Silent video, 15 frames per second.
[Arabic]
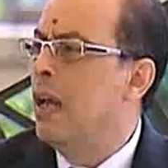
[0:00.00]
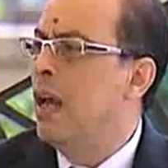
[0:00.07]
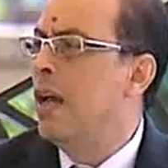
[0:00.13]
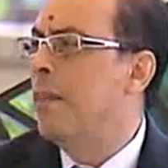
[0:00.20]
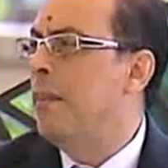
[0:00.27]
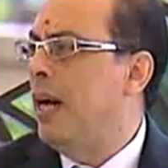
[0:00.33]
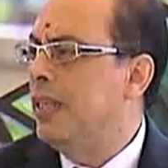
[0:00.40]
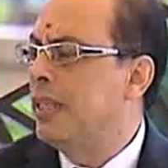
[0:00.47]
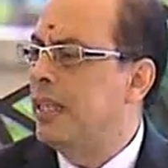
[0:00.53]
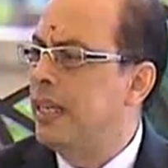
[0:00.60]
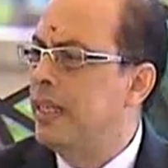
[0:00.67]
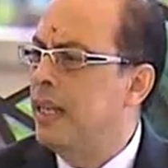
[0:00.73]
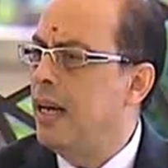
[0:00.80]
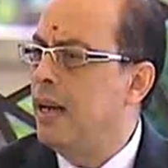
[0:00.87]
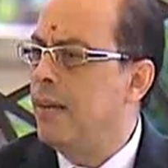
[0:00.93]
آه، بعد
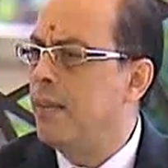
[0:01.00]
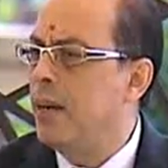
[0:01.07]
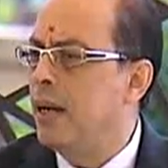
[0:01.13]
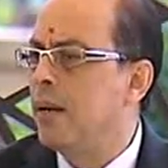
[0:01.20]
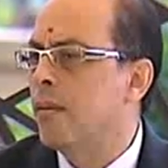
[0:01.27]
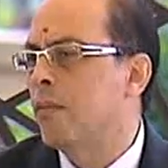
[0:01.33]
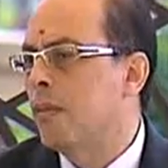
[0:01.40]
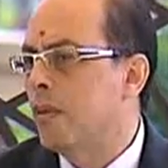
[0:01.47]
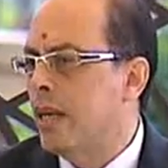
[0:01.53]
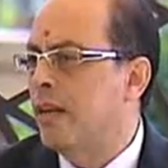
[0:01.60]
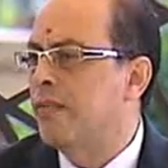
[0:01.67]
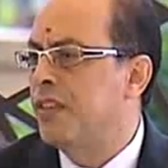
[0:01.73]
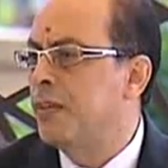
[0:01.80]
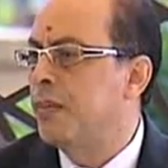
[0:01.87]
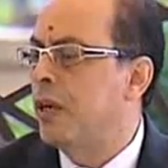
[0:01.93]
كده ما
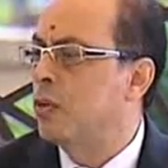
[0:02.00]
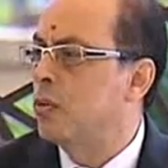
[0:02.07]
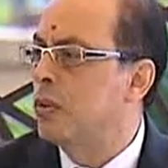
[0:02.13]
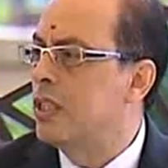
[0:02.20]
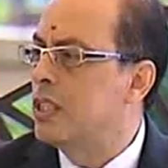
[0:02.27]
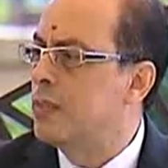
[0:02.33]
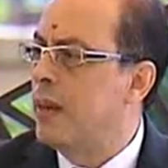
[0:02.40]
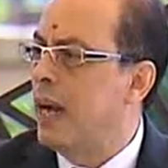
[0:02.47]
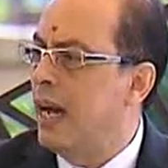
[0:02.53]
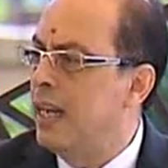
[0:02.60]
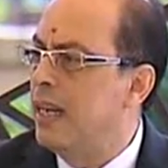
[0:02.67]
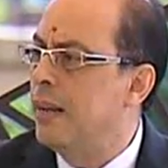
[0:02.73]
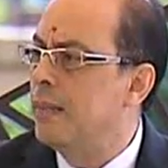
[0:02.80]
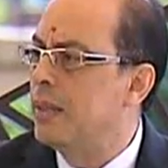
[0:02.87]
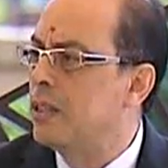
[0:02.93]
كان في برضه نسبه
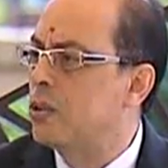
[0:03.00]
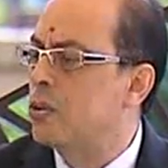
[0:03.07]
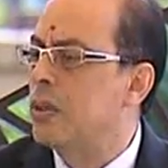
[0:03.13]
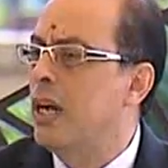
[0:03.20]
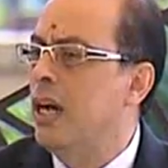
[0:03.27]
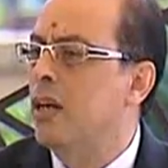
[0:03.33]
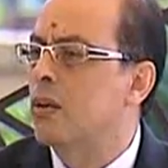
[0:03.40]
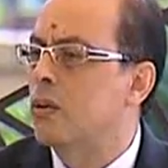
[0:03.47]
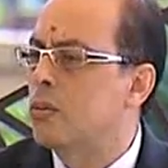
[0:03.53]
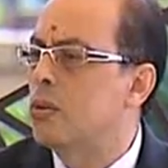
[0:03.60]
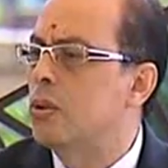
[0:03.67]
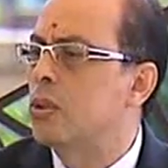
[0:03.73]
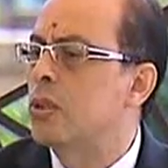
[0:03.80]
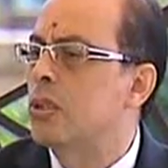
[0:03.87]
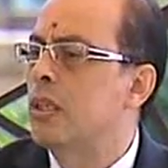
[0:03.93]
عاليه من السياح
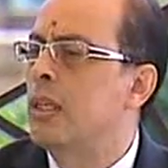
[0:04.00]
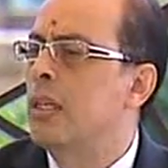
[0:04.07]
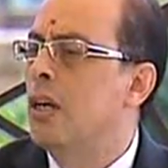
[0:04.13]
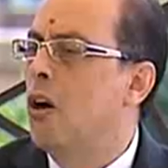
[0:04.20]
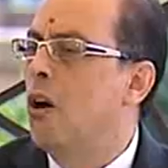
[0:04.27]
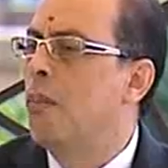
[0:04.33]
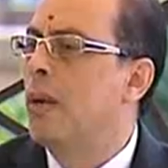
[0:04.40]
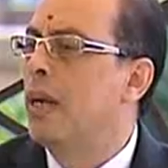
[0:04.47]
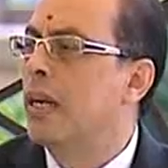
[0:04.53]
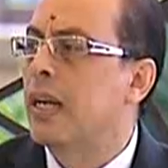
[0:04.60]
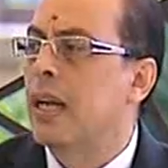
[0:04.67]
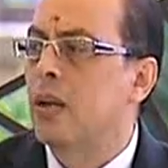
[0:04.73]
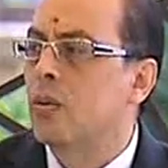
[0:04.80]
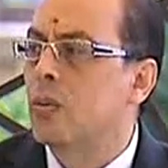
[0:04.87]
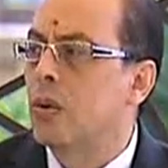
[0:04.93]
الروس هم اللي
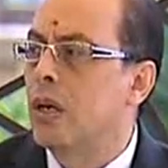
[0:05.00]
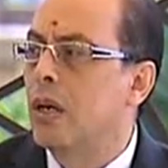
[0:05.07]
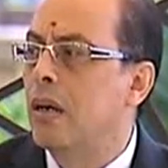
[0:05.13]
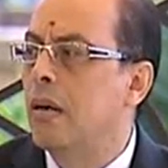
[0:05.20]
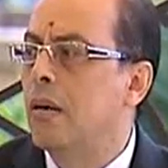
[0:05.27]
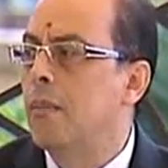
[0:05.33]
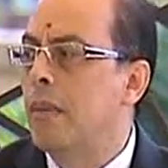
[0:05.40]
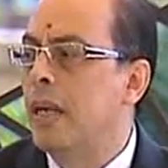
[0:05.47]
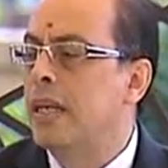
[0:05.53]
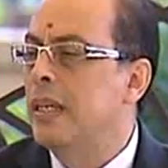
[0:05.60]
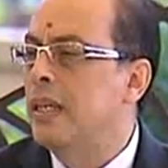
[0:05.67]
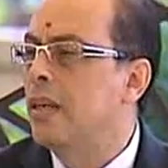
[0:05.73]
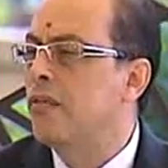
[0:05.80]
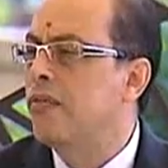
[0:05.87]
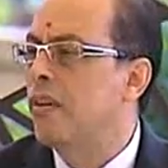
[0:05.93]
كانوا آه،
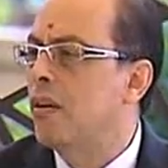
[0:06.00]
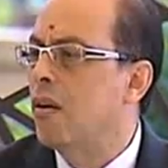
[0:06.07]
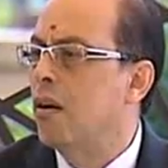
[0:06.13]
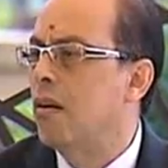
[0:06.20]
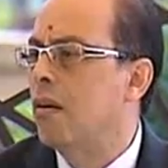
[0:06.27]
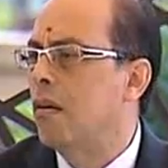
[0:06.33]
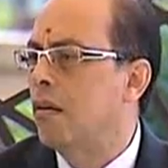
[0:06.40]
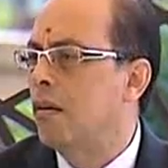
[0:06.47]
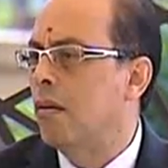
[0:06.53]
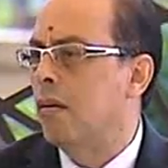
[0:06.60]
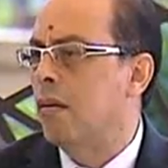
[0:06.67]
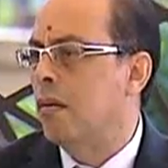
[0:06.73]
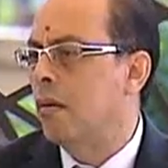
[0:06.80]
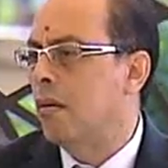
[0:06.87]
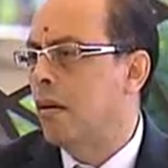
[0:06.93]
ماليين الفراغ
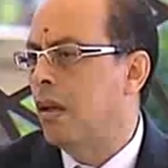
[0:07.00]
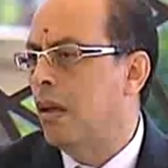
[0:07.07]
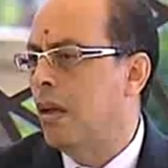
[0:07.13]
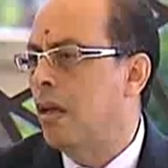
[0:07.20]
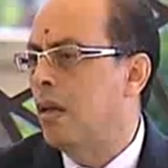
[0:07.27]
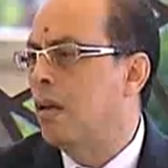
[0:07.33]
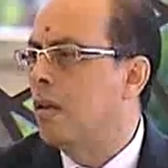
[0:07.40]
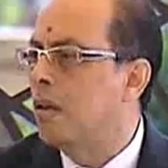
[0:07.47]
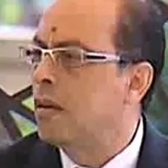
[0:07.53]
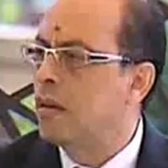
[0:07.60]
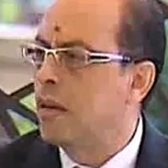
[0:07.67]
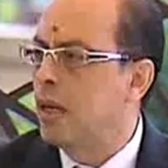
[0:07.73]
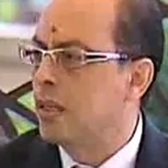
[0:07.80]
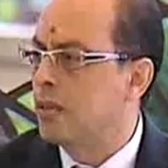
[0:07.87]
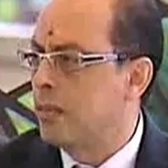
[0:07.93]
آه، خلال
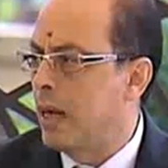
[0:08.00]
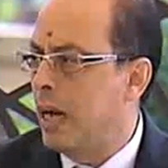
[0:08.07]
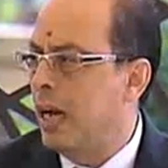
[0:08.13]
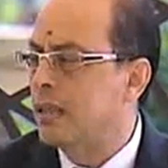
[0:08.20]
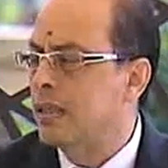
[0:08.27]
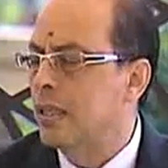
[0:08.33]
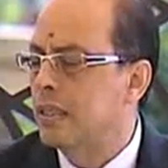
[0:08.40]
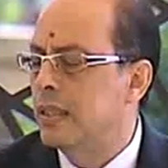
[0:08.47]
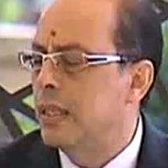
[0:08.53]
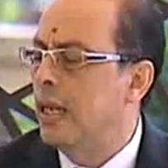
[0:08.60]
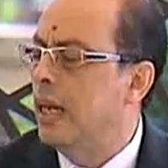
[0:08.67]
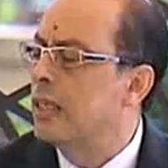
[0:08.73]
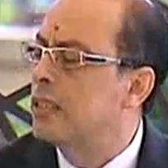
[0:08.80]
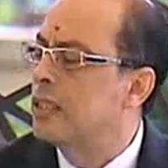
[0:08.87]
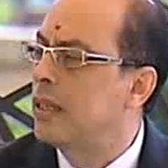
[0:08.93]
لغايه ما حصلت
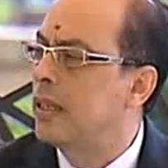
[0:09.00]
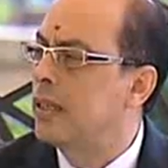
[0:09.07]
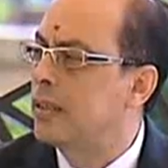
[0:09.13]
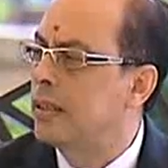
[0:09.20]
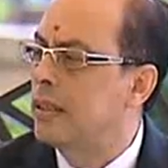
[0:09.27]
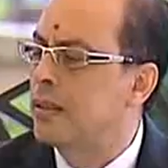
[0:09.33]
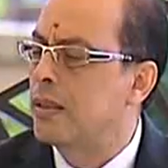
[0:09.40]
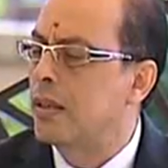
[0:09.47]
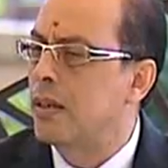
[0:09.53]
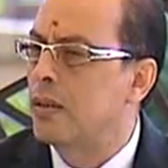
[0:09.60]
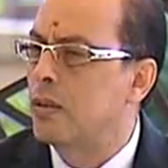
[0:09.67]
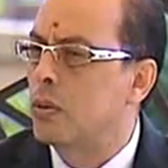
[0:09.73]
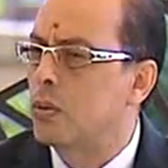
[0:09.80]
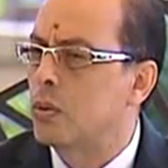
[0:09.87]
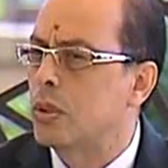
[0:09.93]
الحادثه
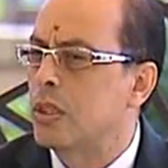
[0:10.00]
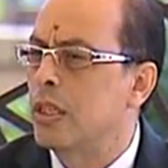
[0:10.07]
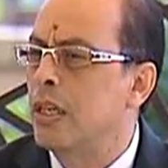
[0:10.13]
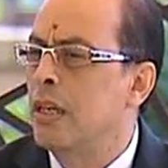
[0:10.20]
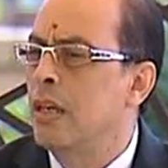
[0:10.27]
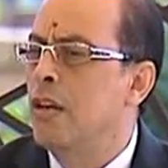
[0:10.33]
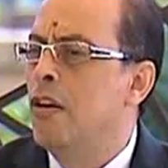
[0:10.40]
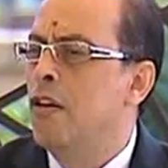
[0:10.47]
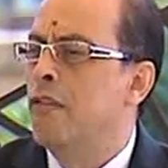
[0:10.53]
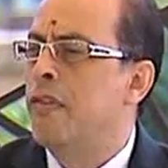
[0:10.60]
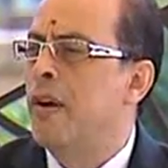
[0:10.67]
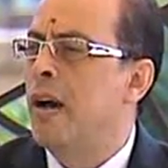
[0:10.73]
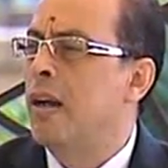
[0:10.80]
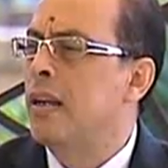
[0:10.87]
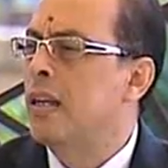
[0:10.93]
الطيران الروسي
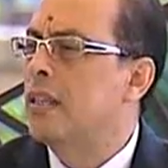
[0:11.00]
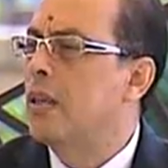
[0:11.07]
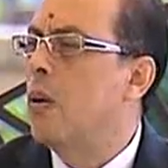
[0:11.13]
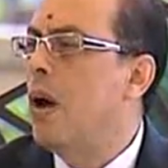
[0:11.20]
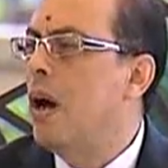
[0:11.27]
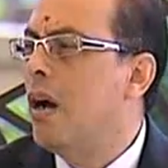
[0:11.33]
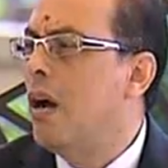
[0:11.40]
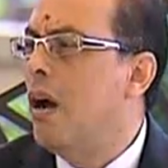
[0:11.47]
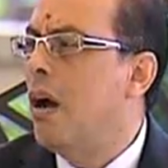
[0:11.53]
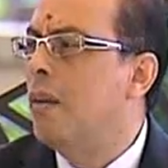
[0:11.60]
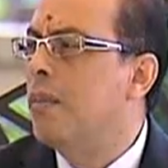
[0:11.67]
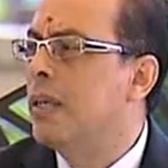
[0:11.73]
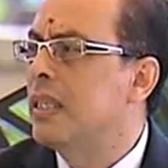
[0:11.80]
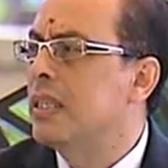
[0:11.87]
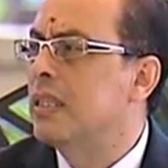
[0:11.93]

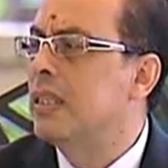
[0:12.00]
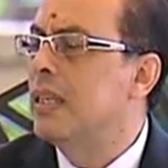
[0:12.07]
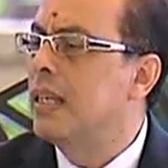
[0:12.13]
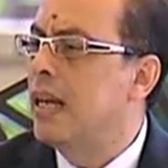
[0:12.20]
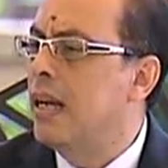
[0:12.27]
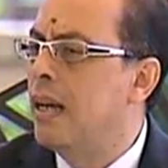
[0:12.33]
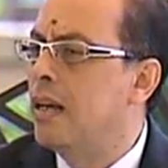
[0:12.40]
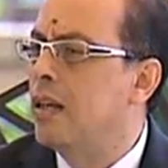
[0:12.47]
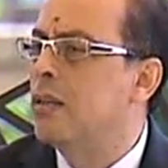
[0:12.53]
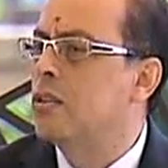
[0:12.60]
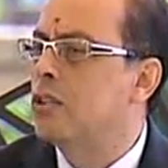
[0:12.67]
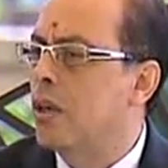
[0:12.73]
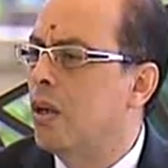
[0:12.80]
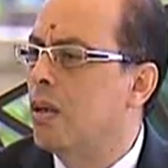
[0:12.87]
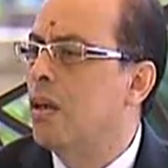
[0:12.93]
فنتوقع باذن الله
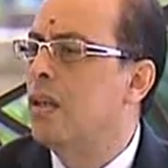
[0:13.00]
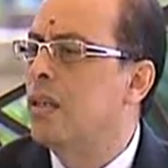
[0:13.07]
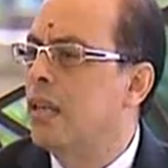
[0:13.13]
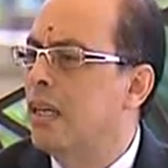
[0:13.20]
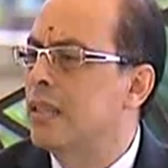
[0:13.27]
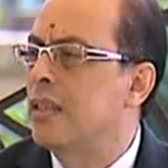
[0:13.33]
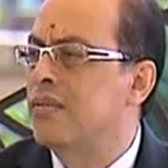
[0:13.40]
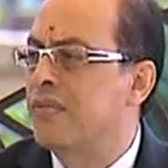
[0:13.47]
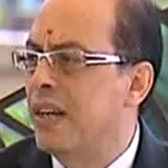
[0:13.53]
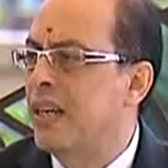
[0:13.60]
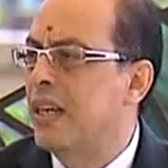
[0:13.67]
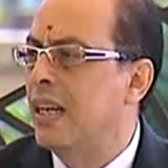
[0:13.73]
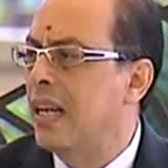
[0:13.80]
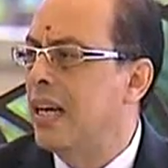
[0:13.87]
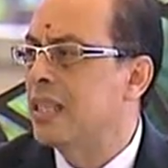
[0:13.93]
ان شاء الله انها
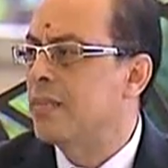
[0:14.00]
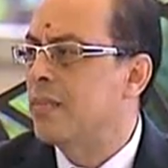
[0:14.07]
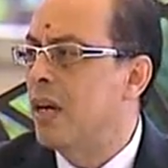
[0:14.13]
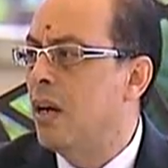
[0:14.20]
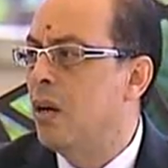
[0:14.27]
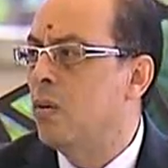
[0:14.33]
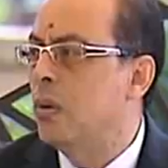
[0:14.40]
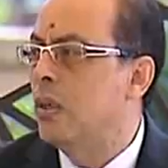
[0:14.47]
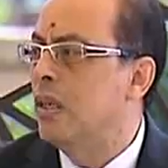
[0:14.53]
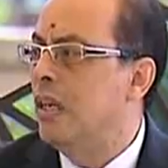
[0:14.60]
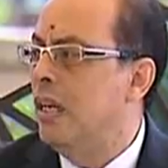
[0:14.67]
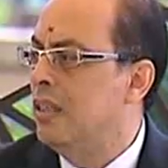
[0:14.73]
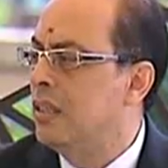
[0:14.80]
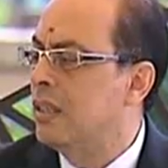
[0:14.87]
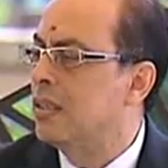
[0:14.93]
تنفرج الازمه
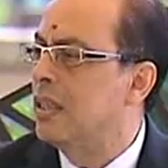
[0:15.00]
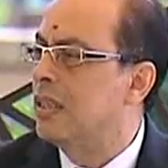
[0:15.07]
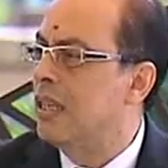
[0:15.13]
والاحتياطات